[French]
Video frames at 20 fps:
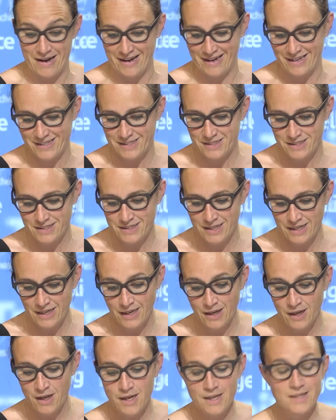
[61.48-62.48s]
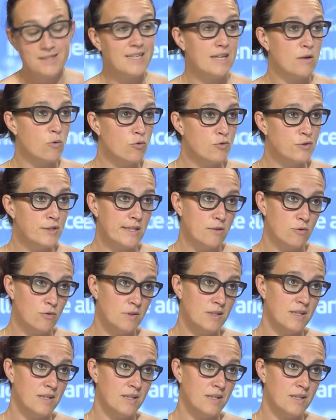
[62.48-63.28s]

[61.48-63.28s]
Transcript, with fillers: à résister. C'est continu,